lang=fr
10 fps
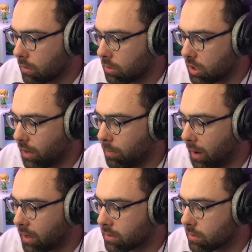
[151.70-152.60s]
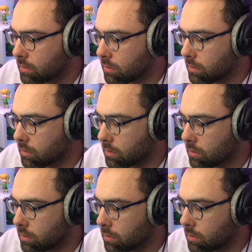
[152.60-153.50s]
J'avais le Paras
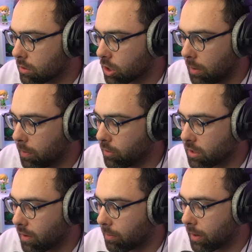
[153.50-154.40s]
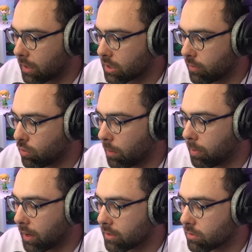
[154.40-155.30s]
J'avais même pas vu que j'avais J'avais eu un
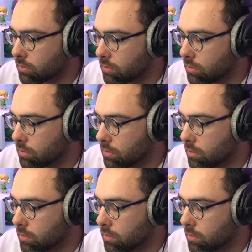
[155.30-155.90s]
Paras dans le...